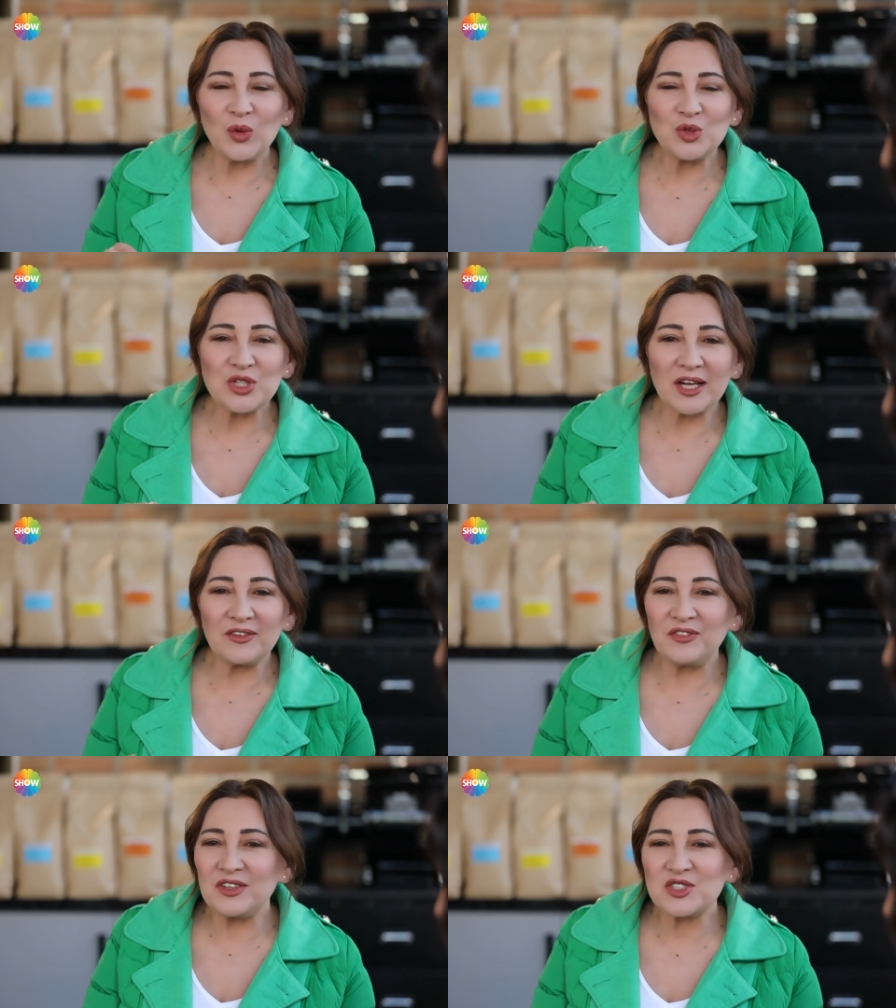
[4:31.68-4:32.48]

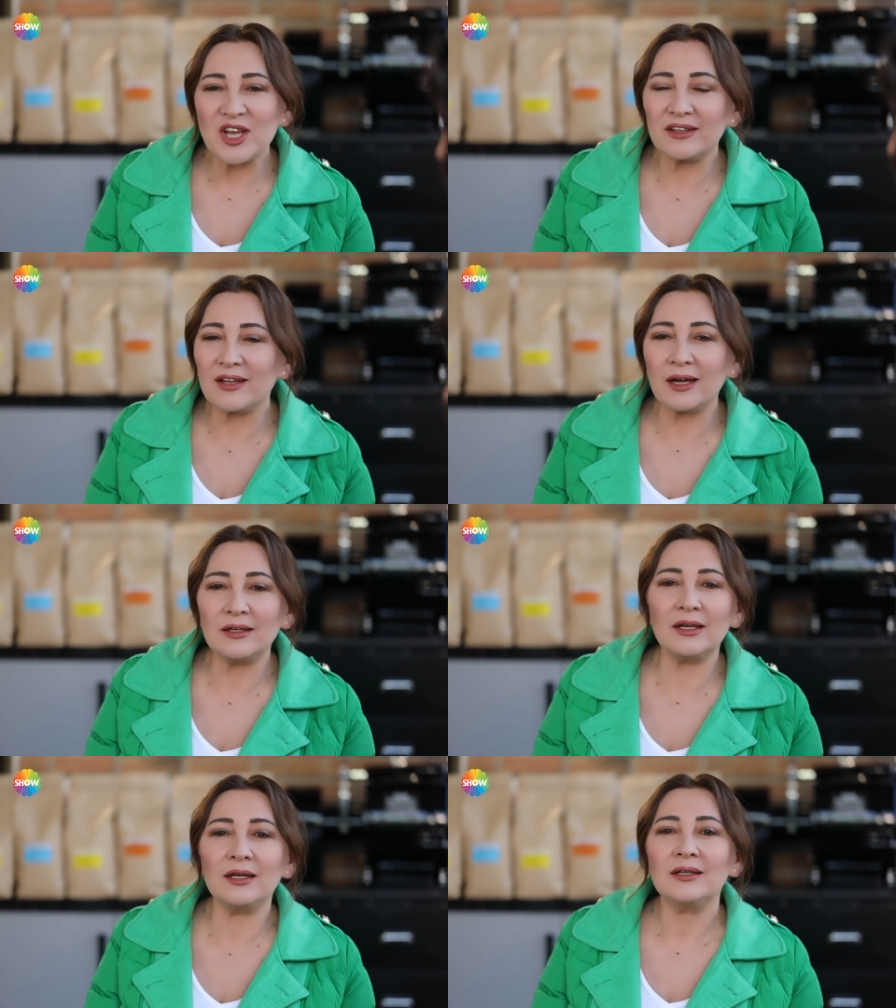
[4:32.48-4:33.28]
oyuncak
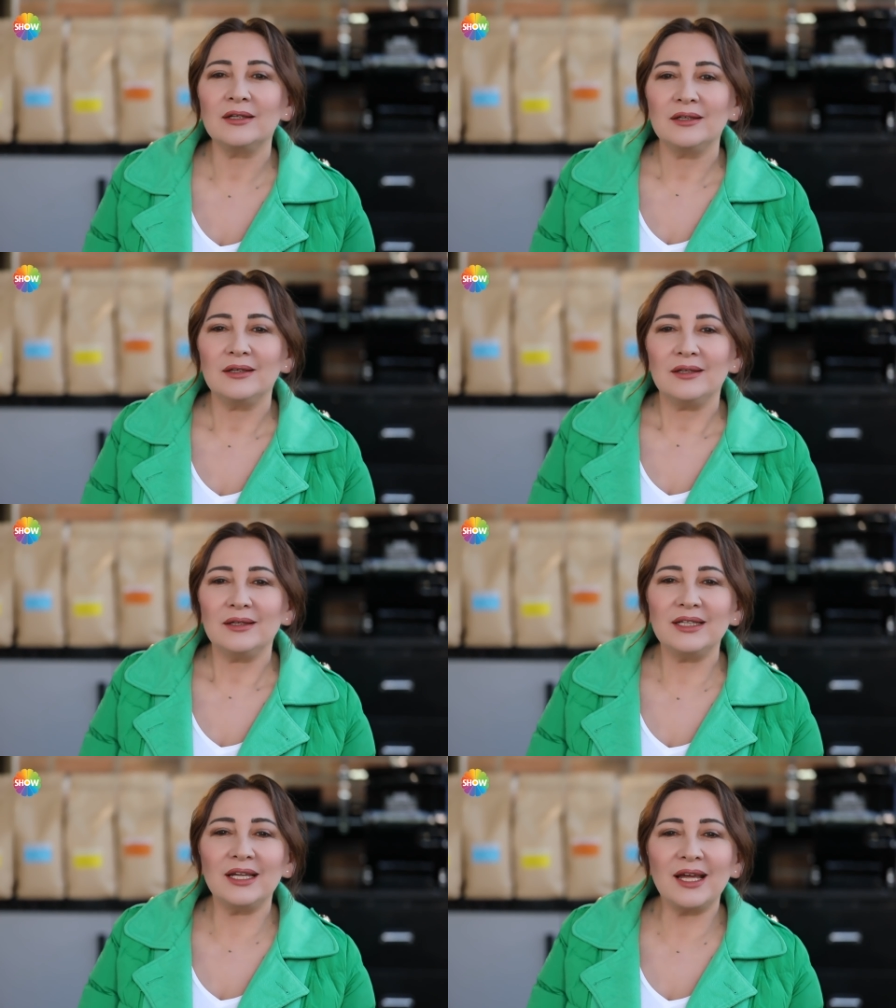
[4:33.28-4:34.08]
fincanlarla
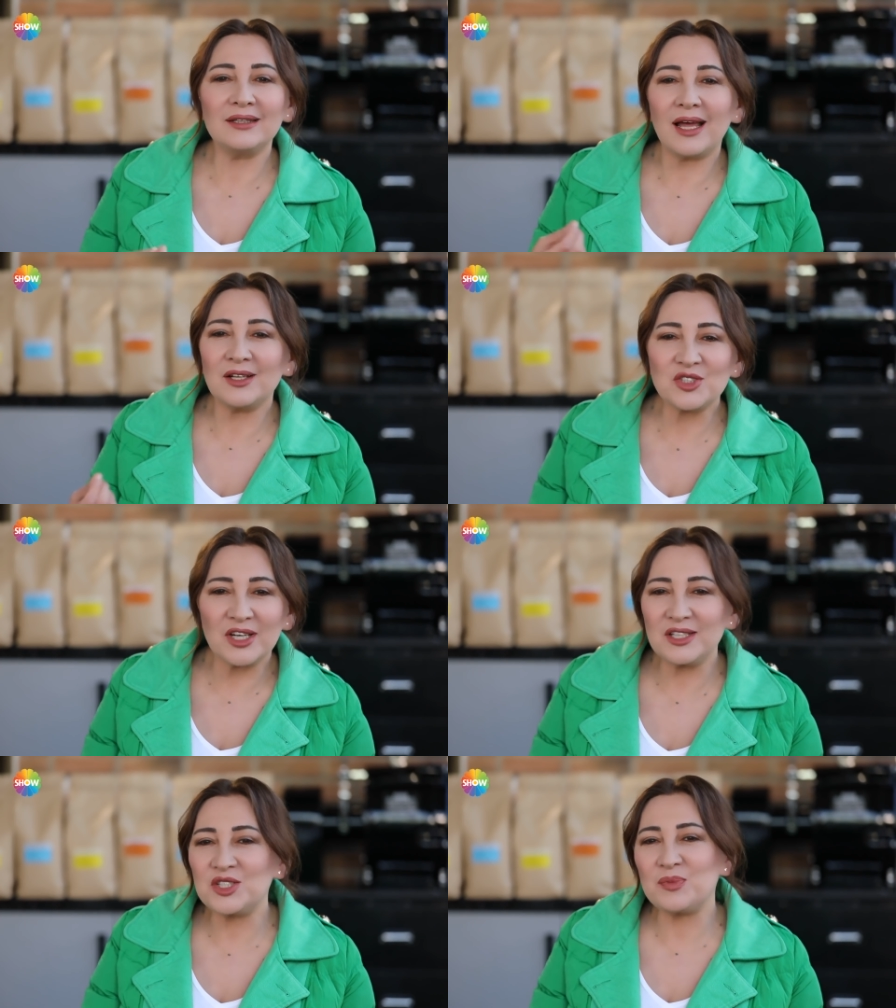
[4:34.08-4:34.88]
yalandan
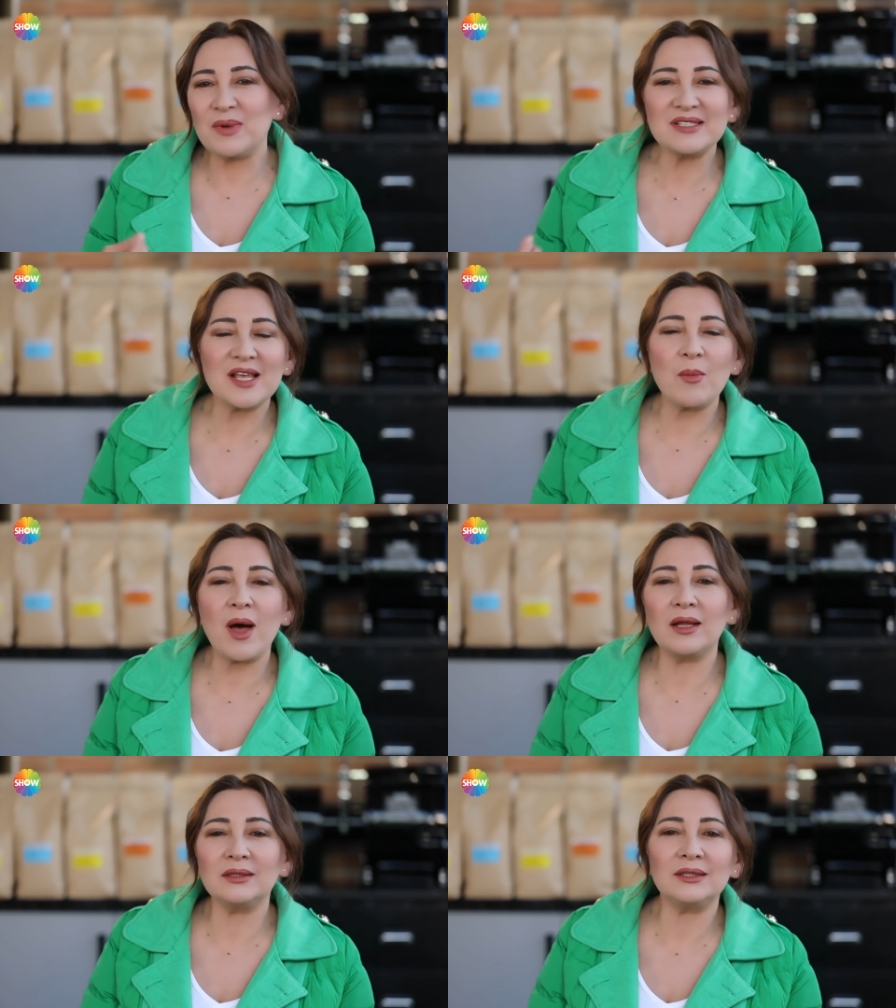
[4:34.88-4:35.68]
çay içme
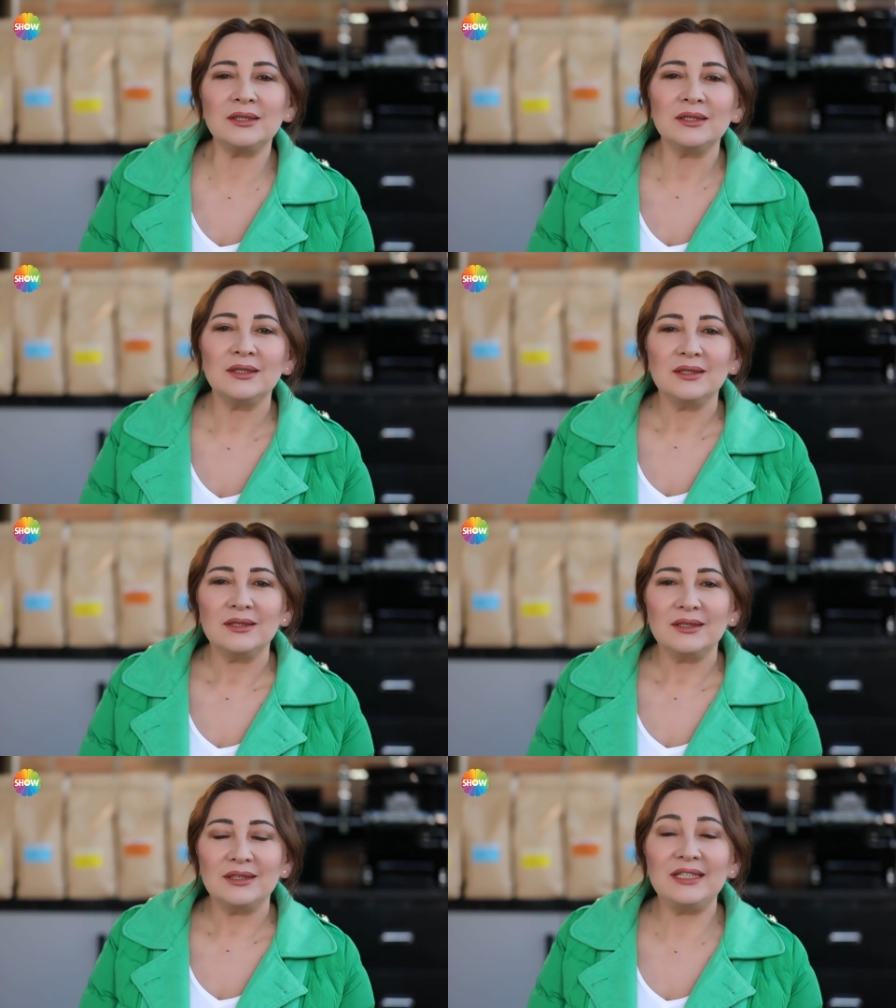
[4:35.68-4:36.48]
zamanı
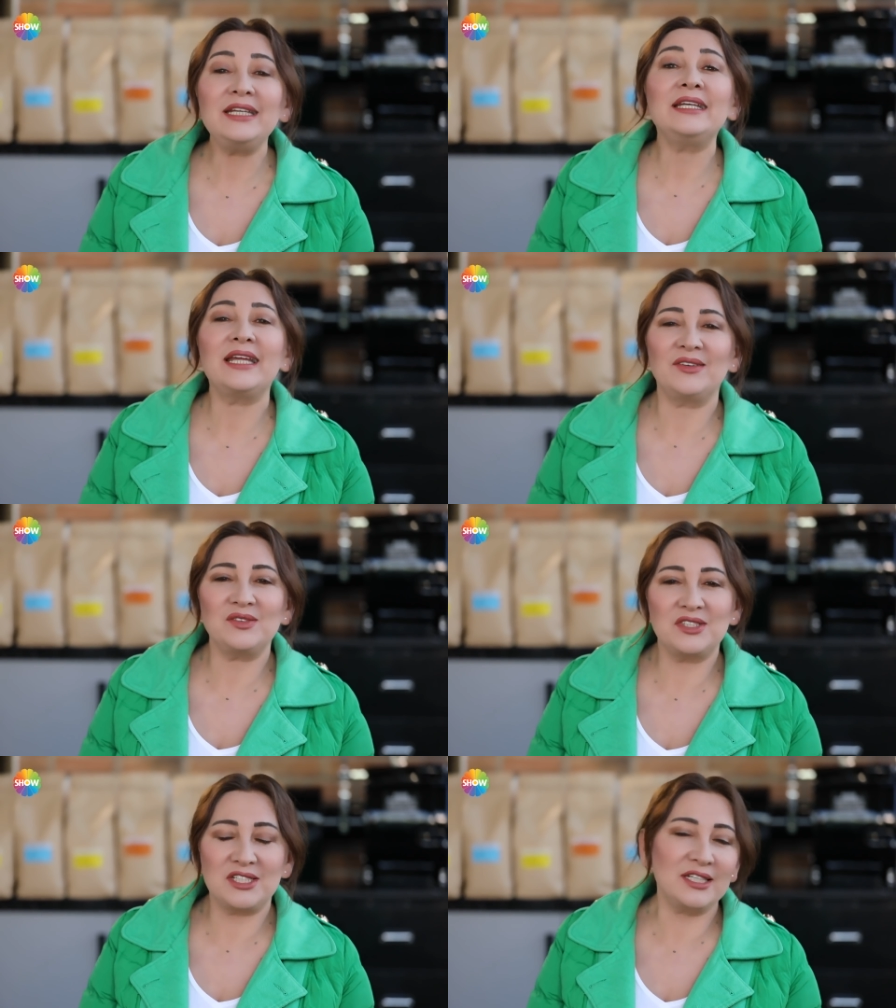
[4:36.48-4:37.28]
değil
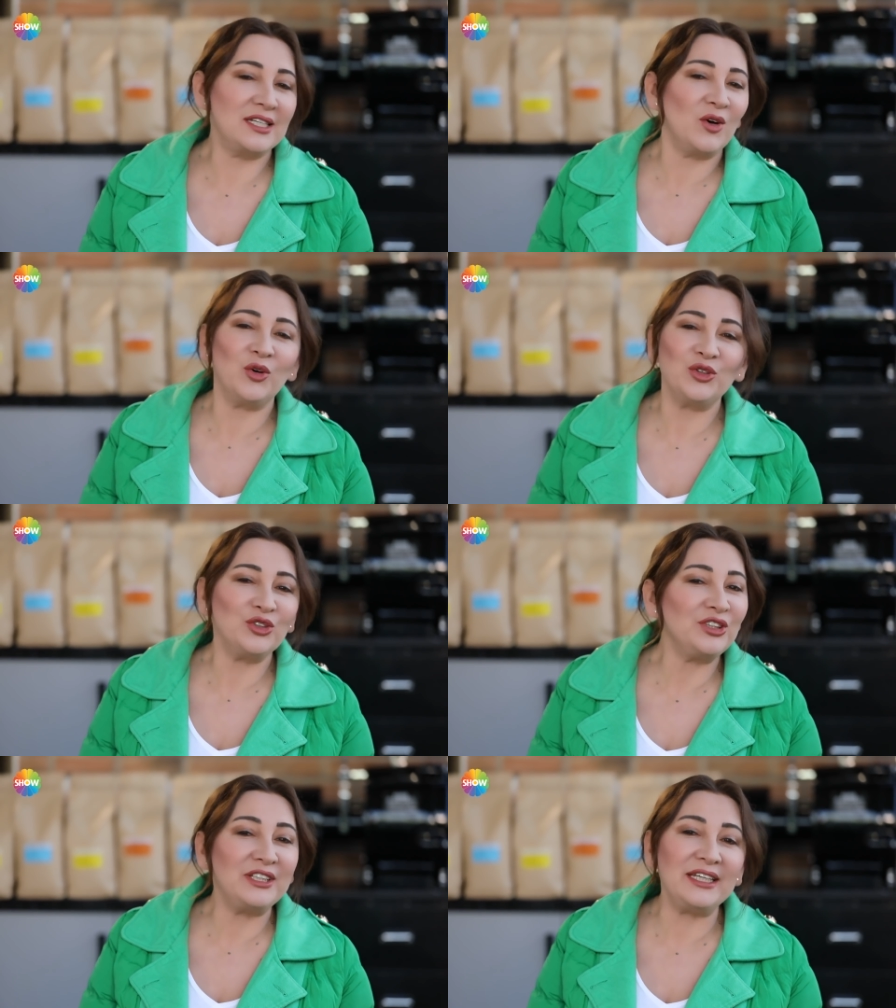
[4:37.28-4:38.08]
evcilik
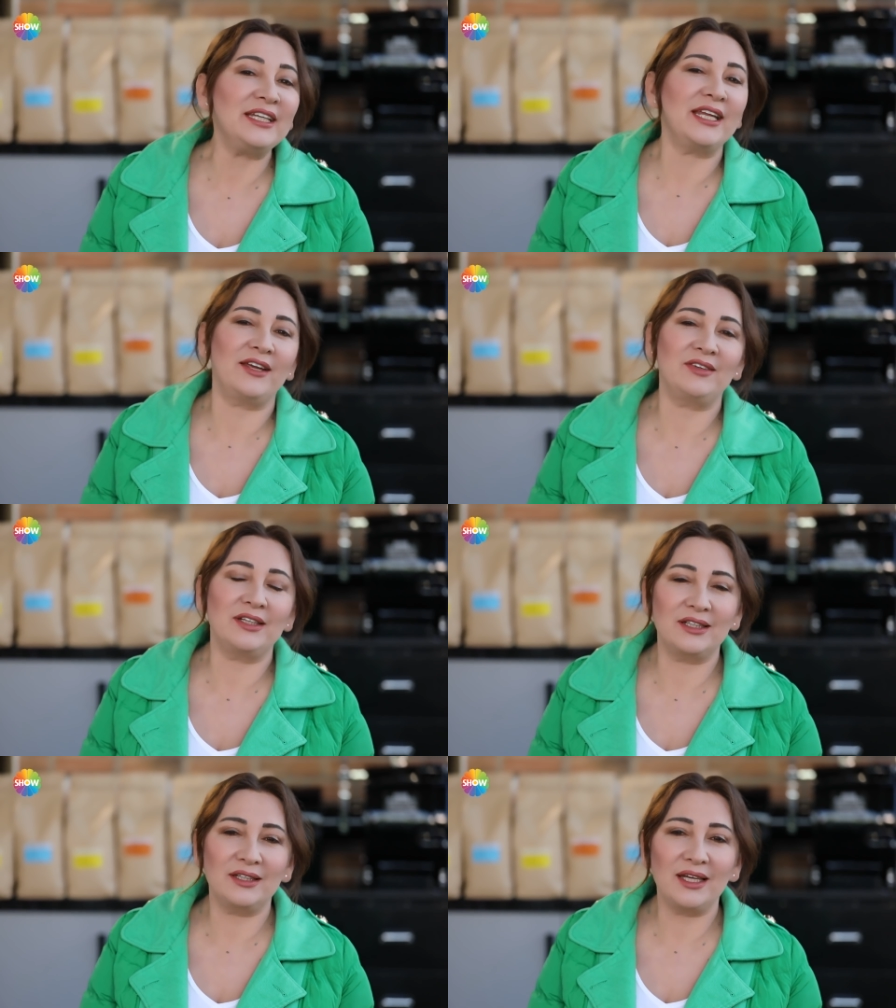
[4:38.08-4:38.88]
oyunu değil
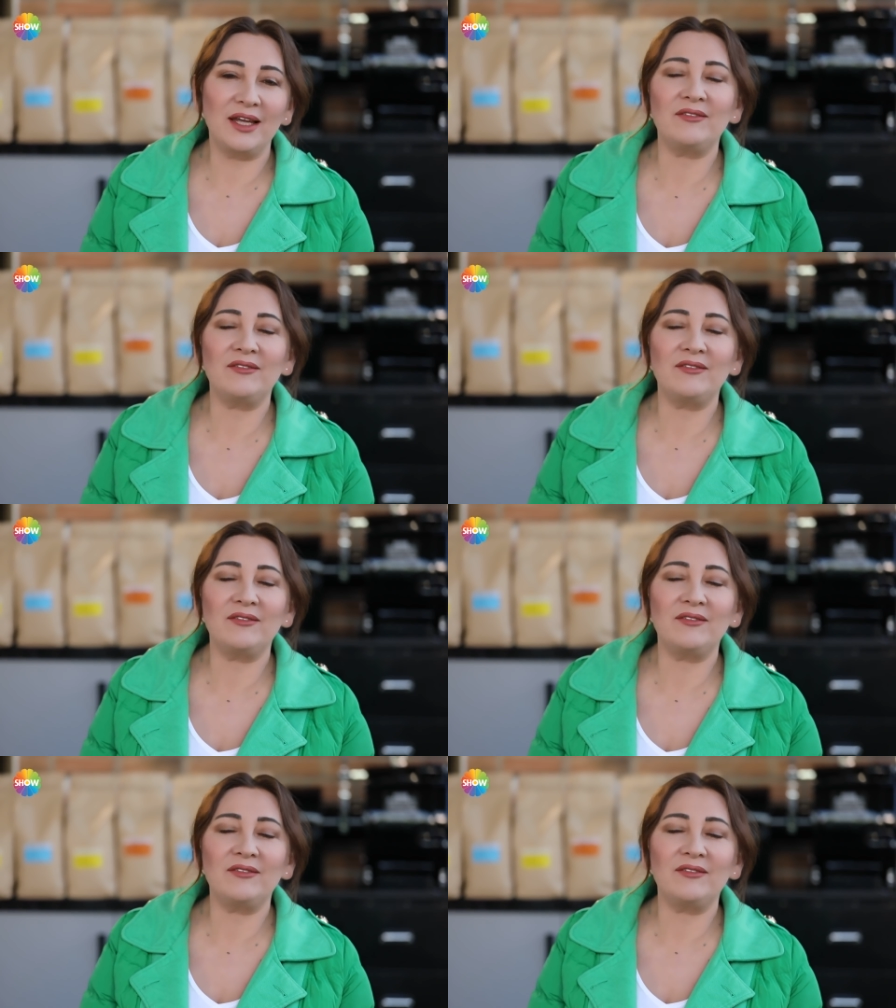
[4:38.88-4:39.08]
evlilik.